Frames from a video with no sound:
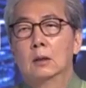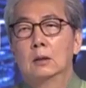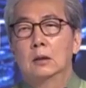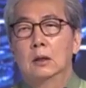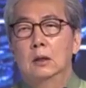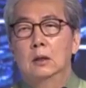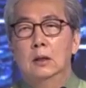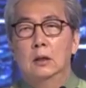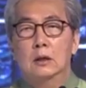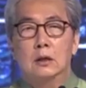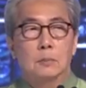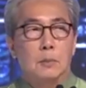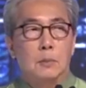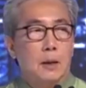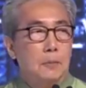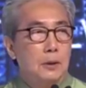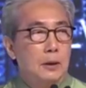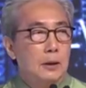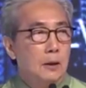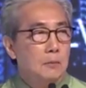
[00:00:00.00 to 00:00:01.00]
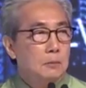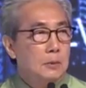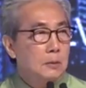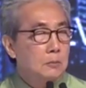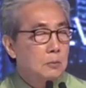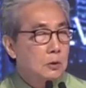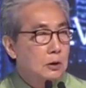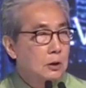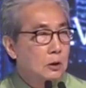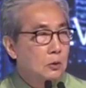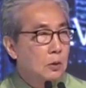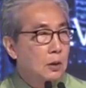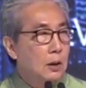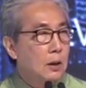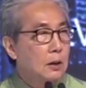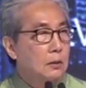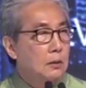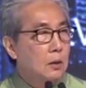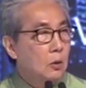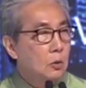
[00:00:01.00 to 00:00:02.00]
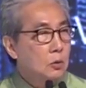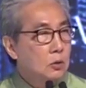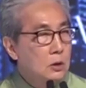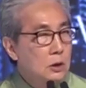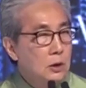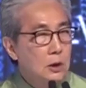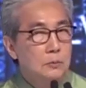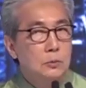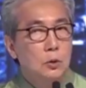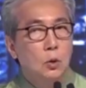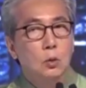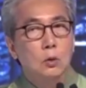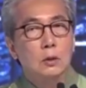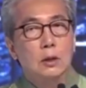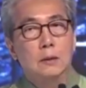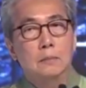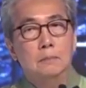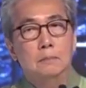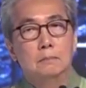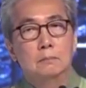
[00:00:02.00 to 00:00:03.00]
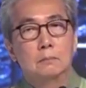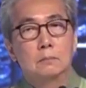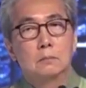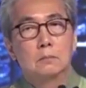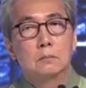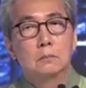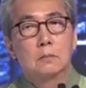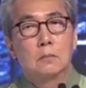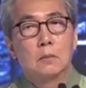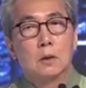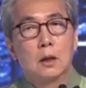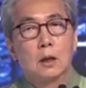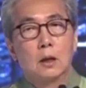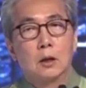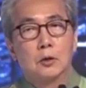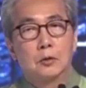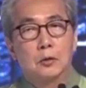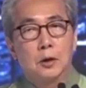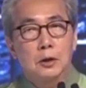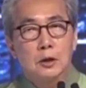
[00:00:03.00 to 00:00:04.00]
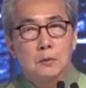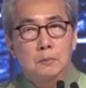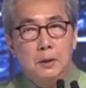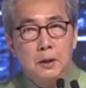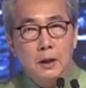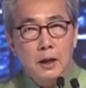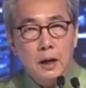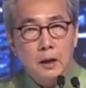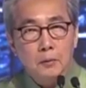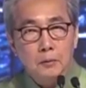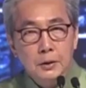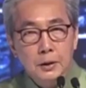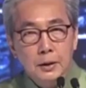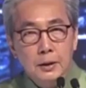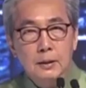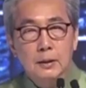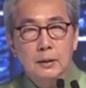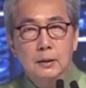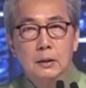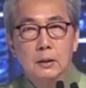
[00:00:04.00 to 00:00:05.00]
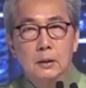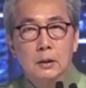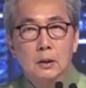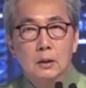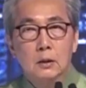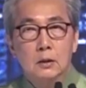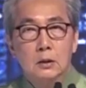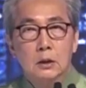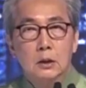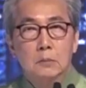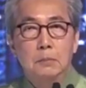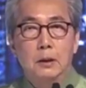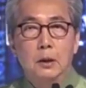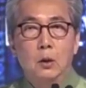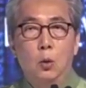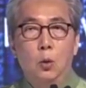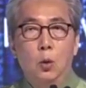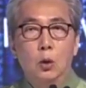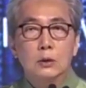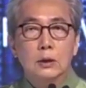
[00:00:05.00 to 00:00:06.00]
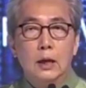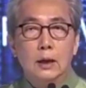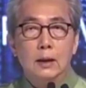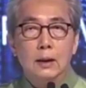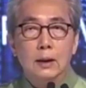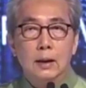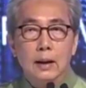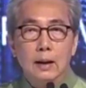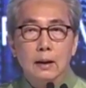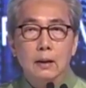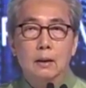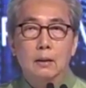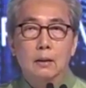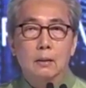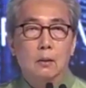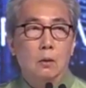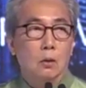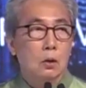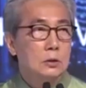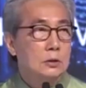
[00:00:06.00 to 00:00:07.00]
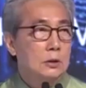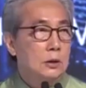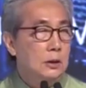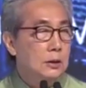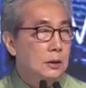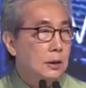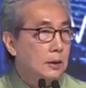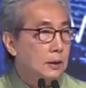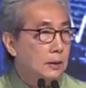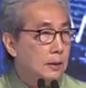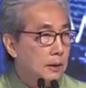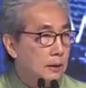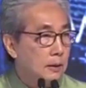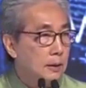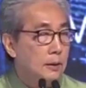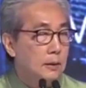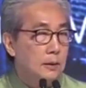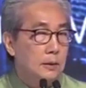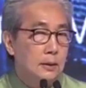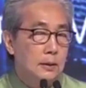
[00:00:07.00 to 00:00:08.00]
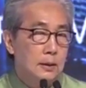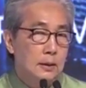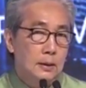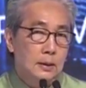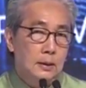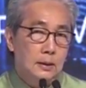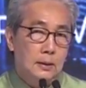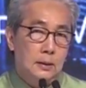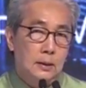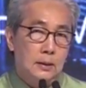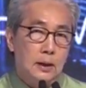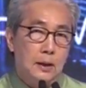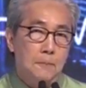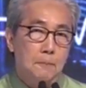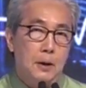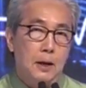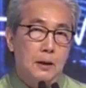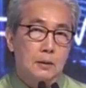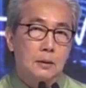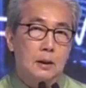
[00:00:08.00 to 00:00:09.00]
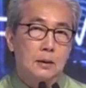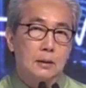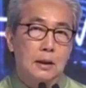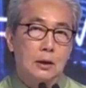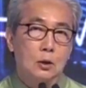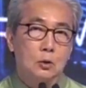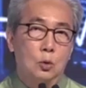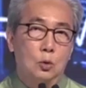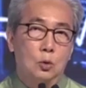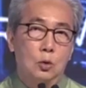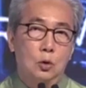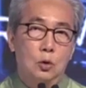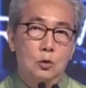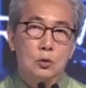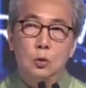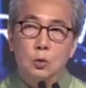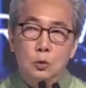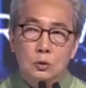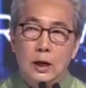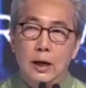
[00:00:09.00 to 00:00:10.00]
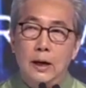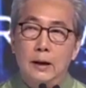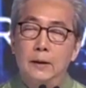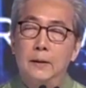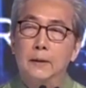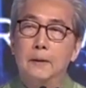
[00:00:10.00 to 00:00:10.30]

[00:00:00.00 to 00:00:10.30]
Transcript: สิ่งที่รัฐบาลพยายามทำก็คือว่า เราเชื่อมโยงกับ Greater Bay Area ซึ่งเป็นหัวใจหลักของจีนในขณะนี้ ในการผลักดันการลงทุนลงสู่ใต้